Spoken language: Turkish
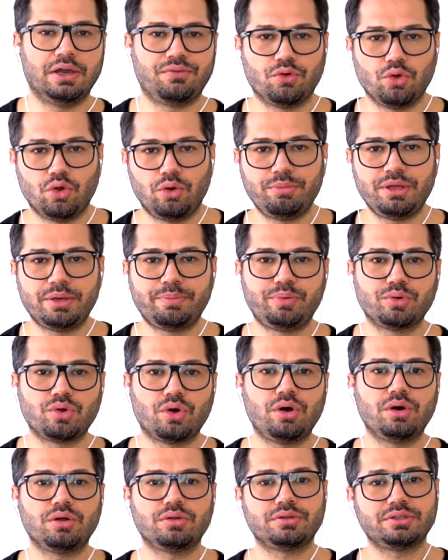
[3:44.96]
iPhone 11
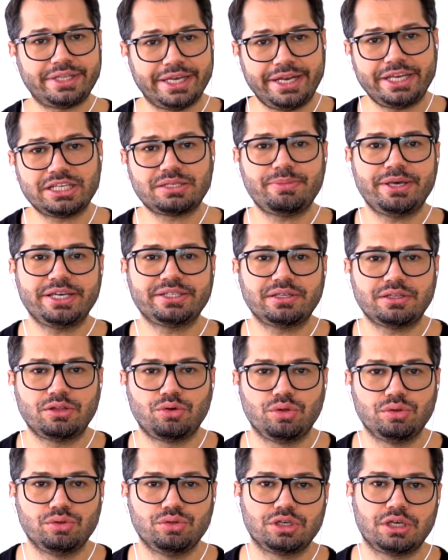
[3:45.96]
Pro, XS Max'te de
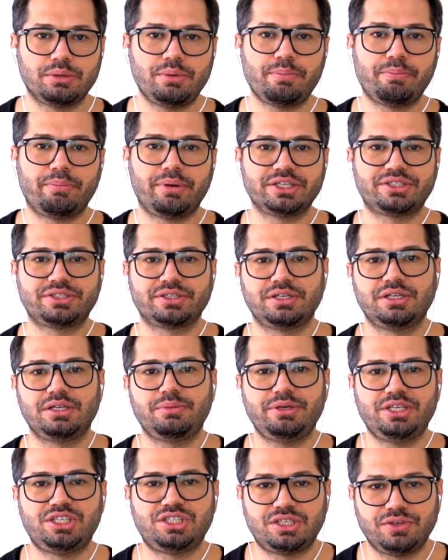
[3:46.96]
olduğu gibi
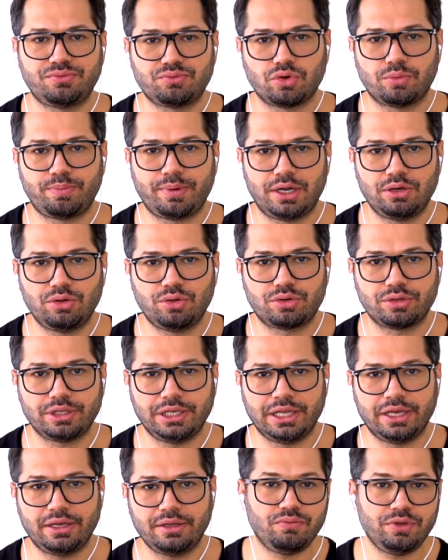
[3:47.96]
başarılı bir çift hoparlör
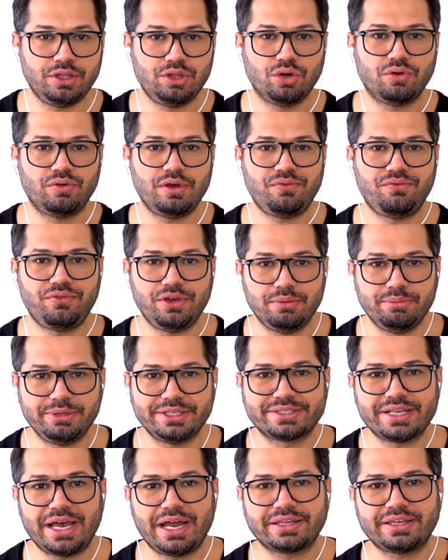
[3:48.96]
ile video ve film
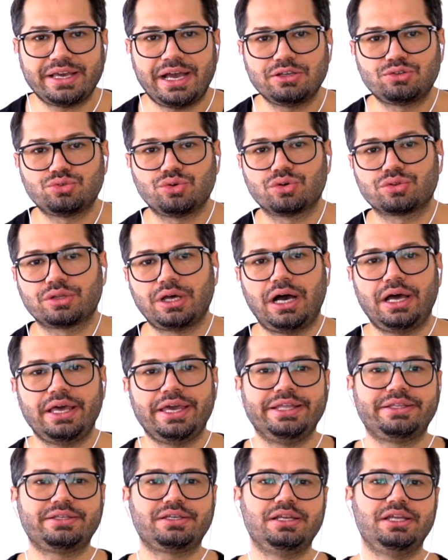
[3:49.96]
izlerken çok daha
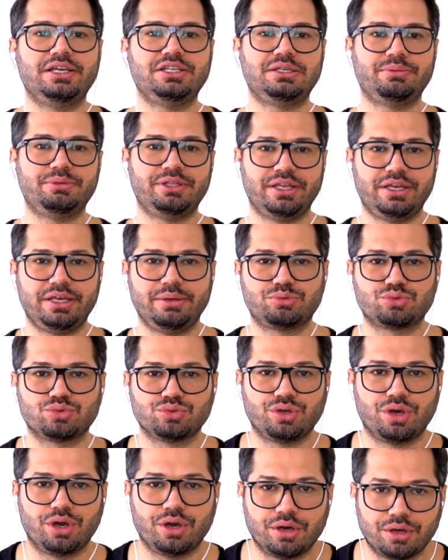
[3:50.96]
etkileyici bir deneyim
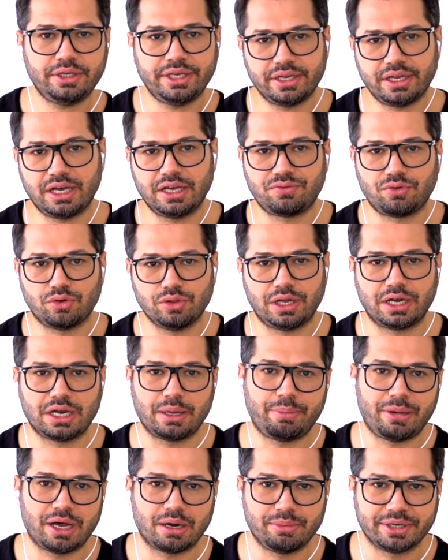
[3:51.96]
sunuyor. Yeni
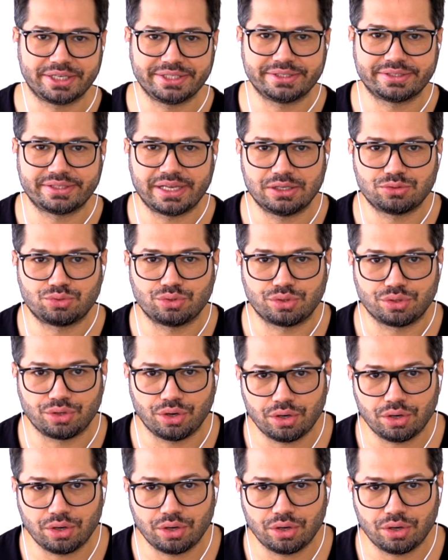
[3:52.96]
iPhone'larda parmak izi sensörü